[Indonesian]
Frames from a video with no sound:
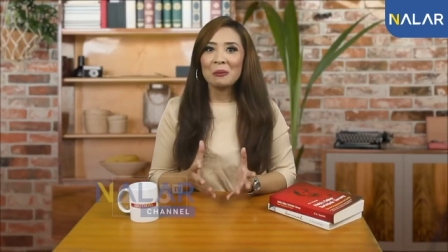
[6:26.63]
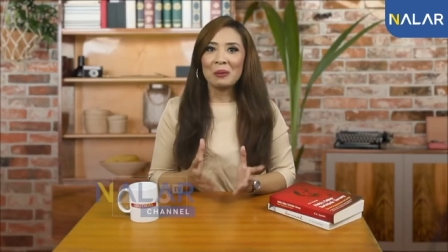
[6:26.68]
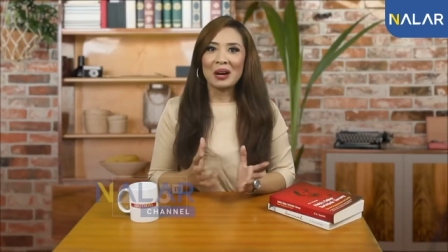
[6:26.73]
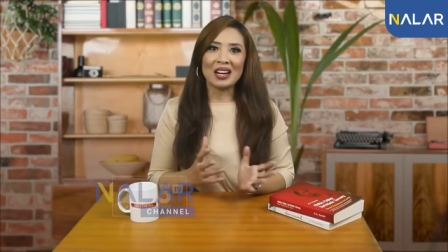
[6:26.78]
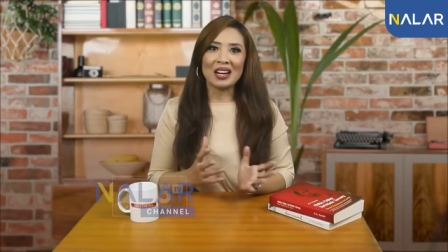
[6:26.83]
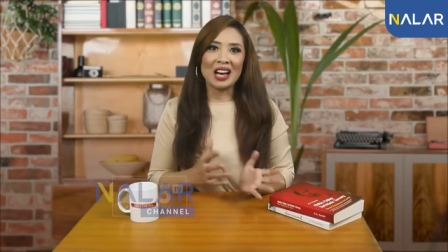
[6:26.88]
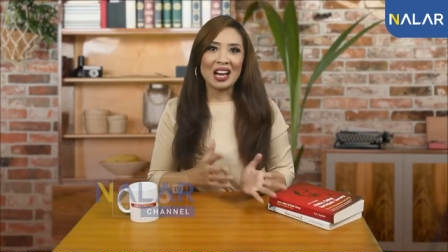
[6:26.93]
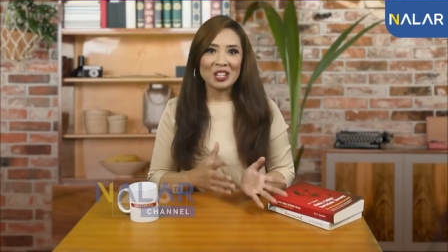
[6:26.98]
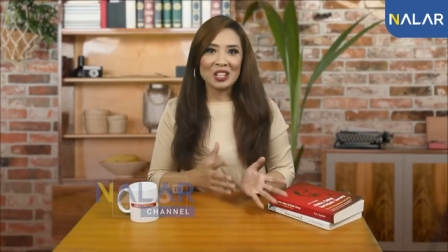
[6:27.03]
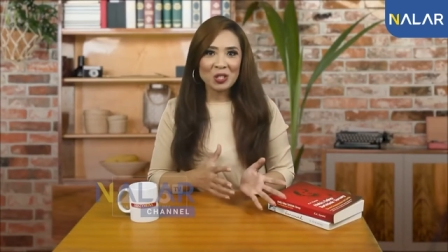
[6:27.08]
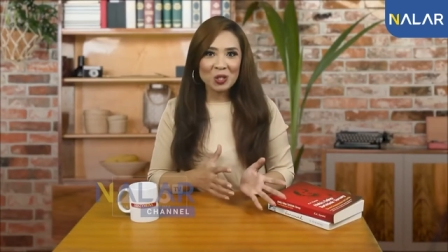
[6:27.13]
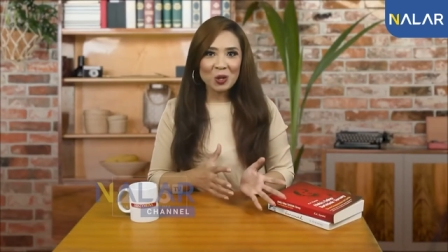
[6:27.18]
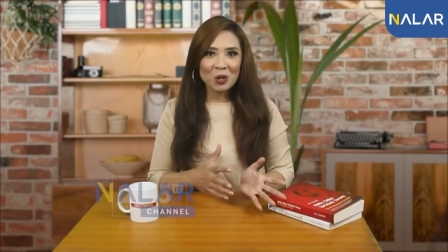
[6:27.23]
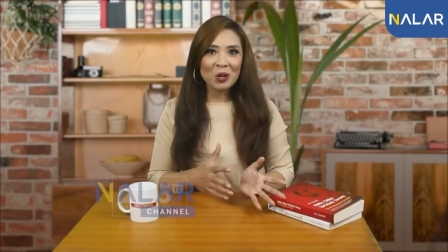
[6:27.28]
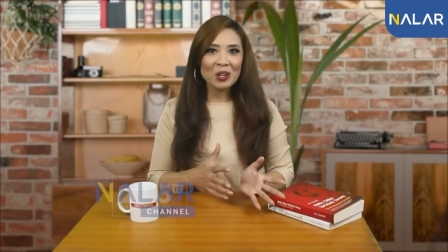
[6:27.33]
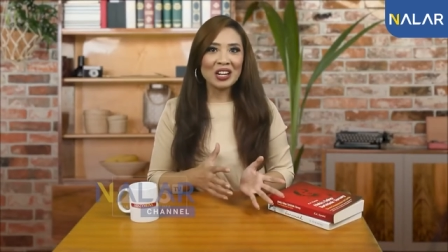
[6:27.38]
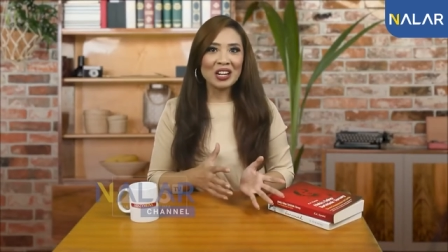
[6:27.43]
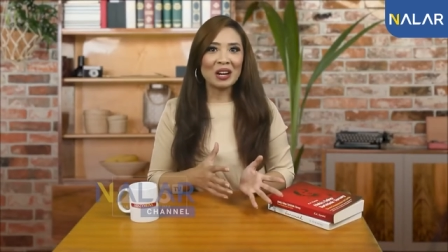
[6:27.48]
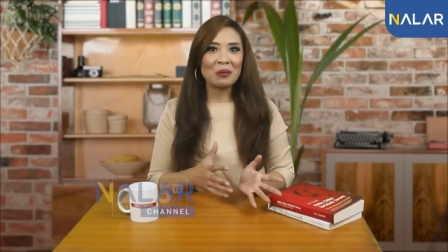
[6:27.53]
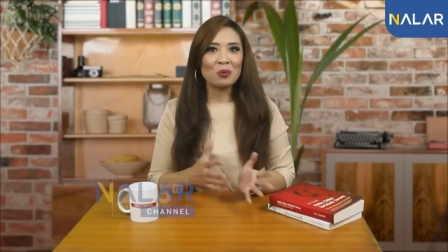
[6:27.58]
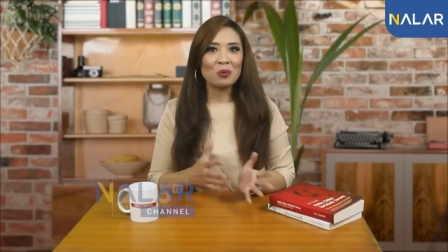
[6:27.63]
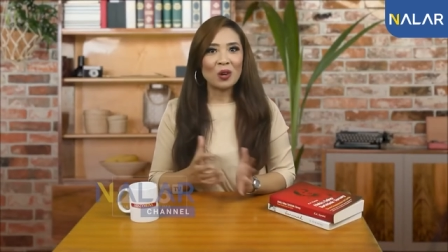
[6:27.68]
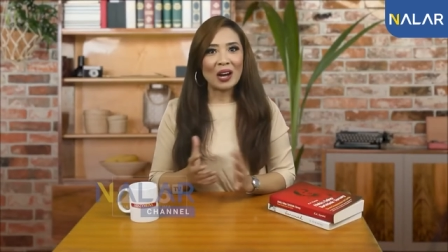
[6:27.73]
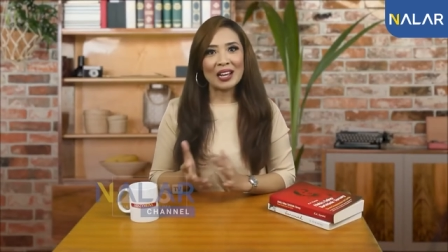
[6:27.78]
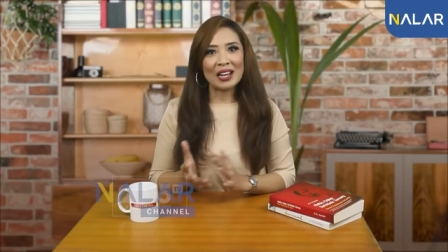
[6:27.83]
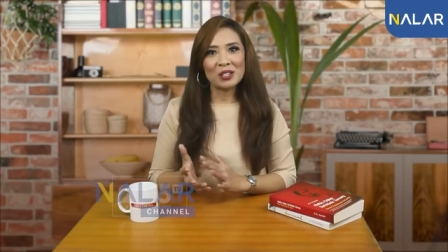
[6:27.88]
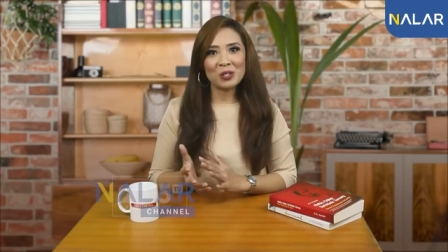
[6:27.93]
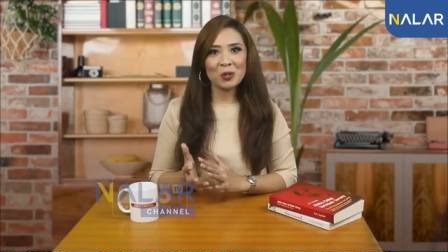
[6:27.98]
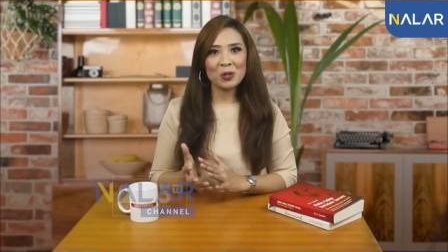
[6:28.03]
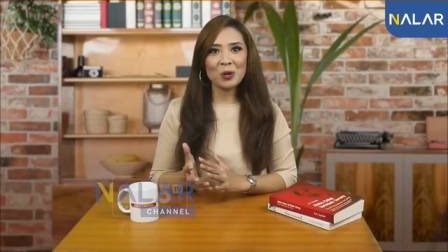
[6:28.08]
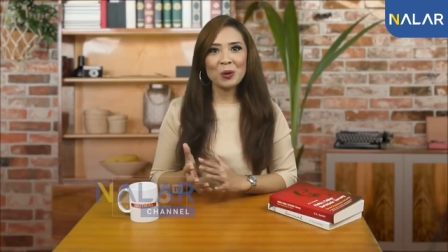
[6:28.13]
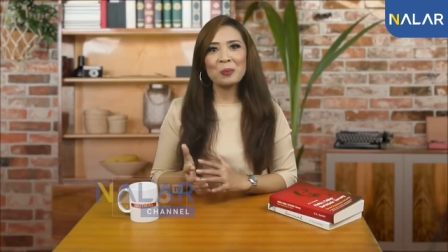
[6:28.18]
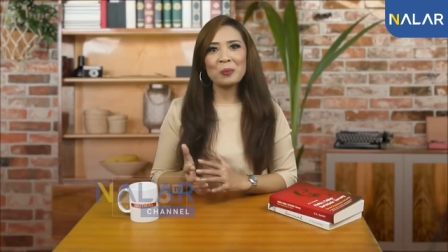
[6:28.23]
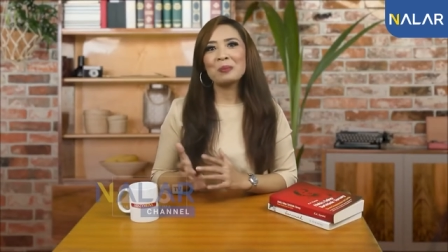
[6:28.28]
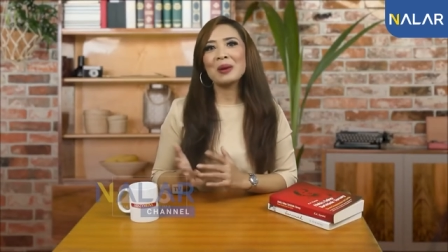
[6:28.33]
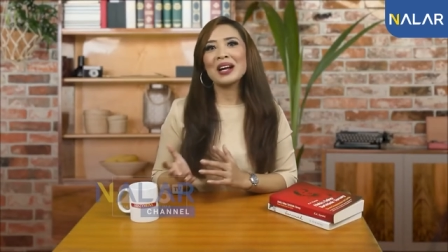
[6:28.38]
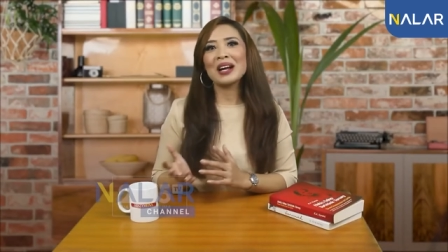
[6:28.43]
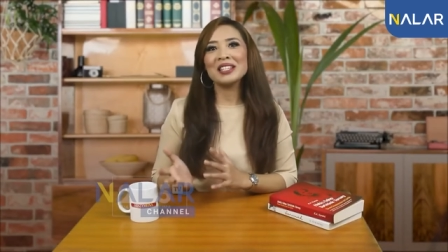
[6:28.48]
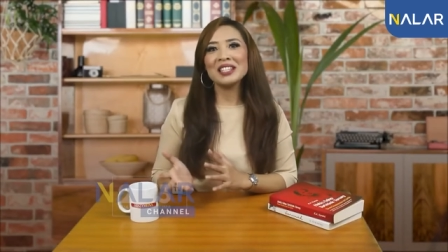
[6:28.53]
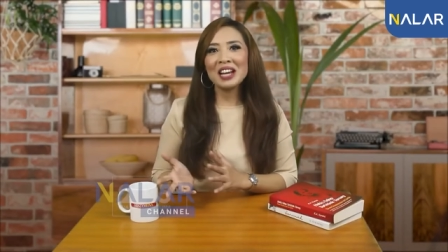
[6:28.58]
Pak Kasur dan Bu Kasur
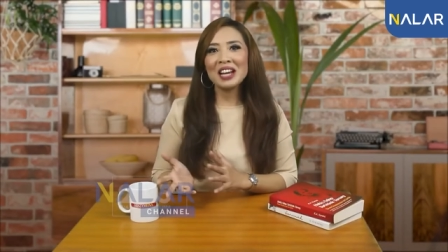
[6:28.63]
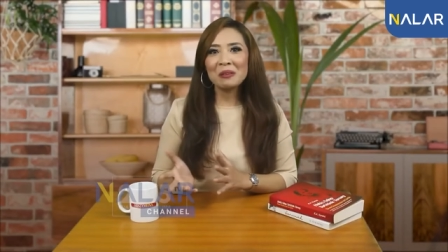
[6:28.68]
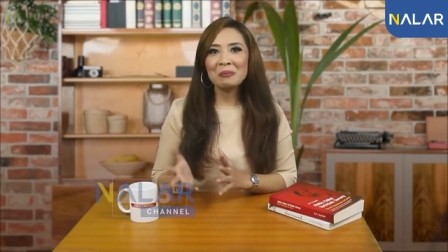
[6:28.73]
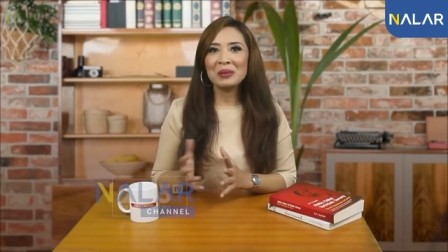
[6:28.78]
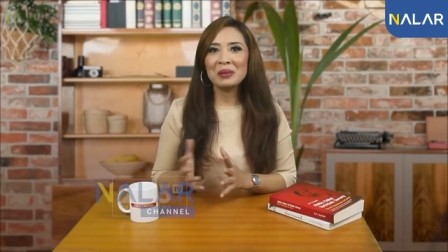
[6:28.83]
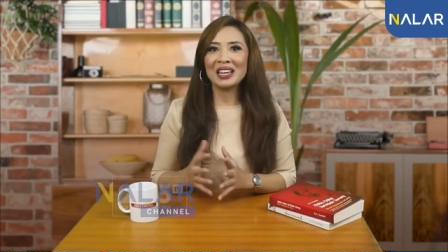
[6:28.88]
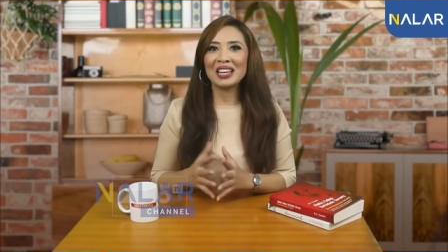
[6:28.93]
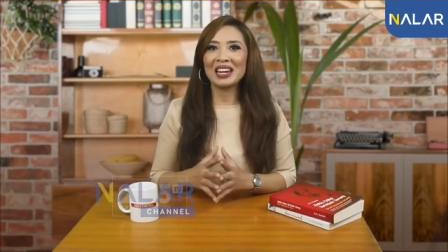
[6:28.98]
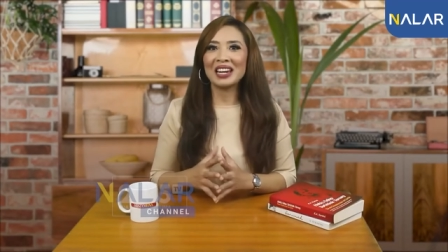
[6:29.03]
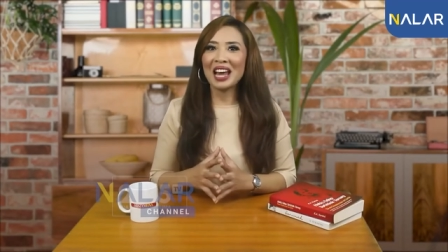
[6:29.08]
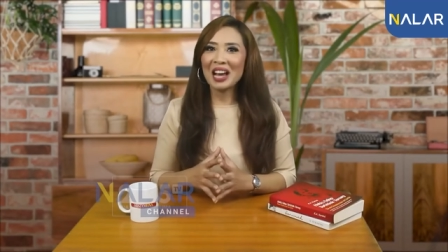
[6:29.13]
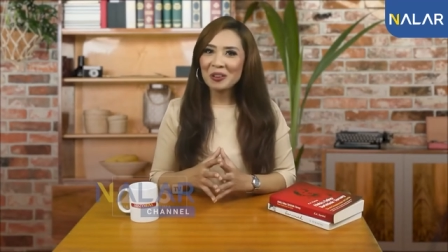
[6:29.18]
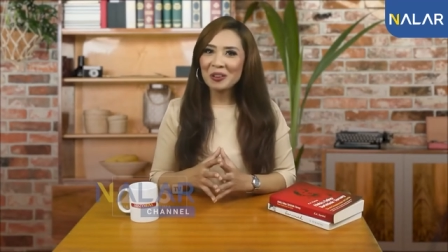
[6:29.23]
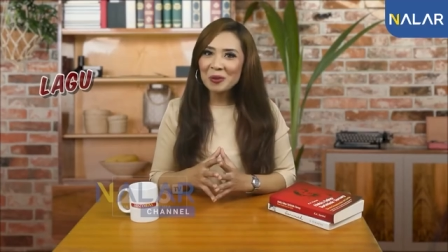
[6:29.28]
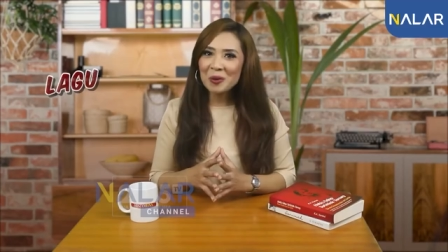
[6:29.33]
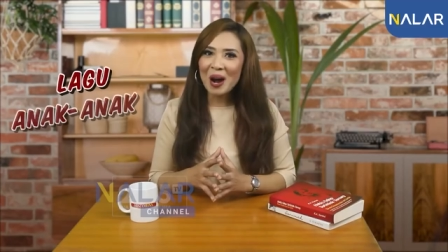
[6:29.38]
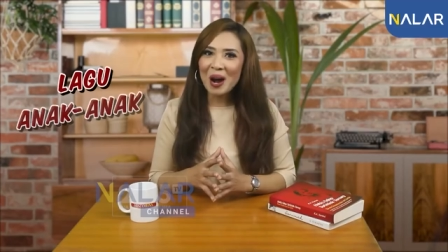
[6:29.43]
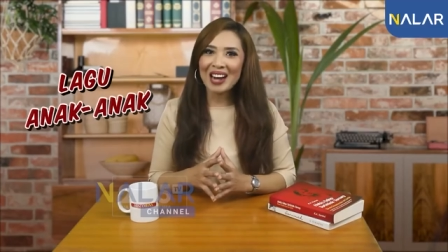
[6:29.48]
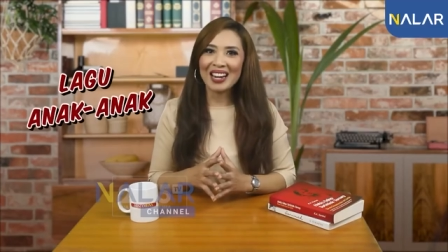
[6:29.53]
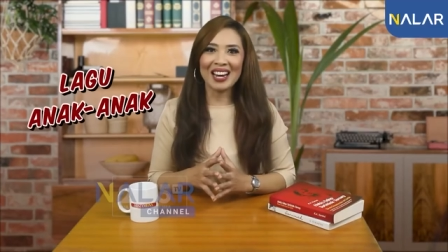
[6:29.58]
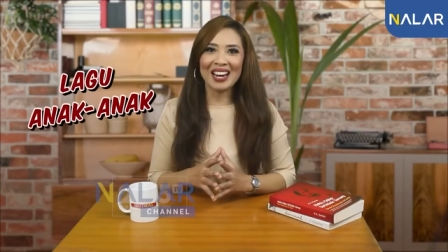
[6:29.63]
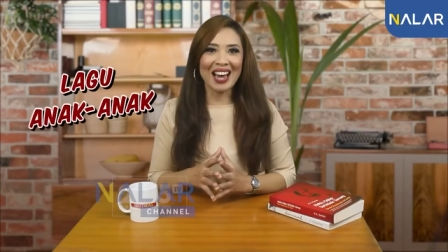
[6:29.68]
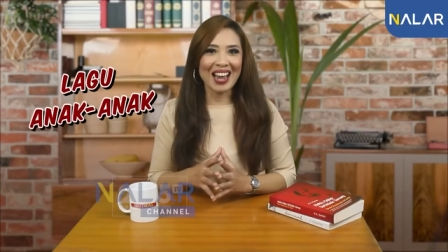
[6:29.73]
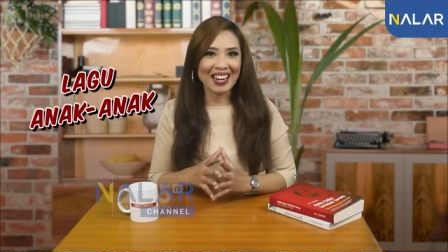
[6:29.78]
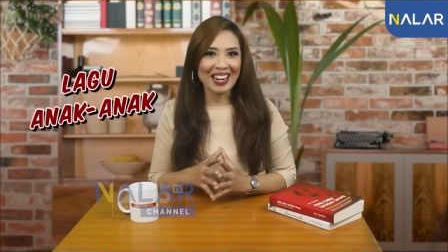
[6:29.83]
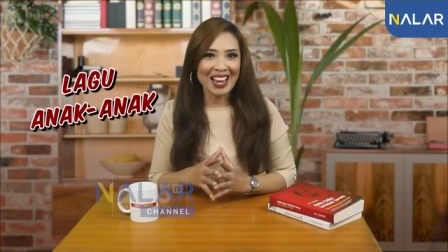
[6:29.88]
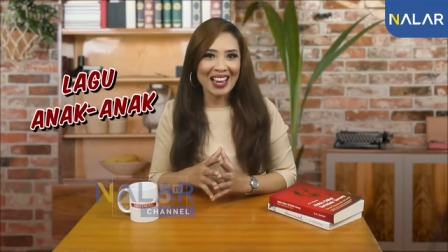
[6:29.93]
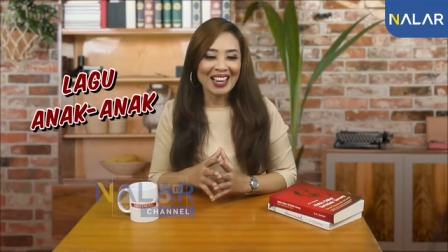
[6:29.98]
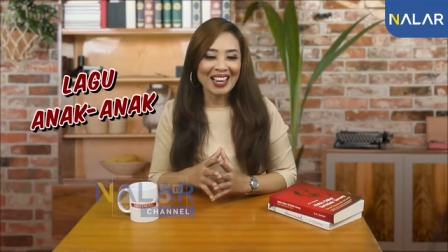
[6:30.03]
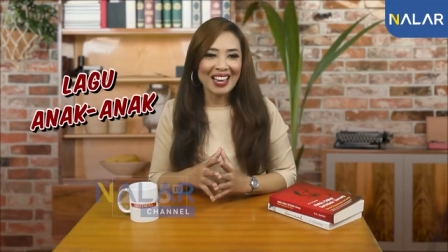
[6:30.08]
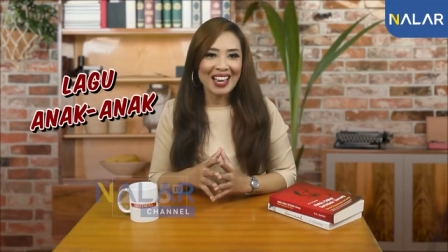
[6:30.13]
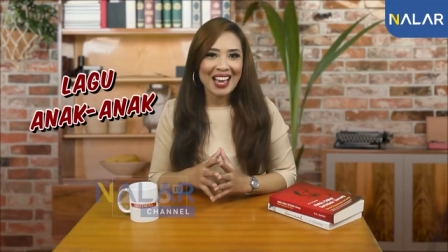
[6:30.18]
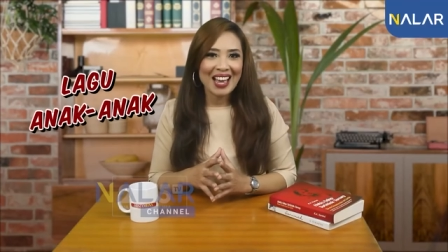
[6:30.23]
banyak bikin lagu anak-anak.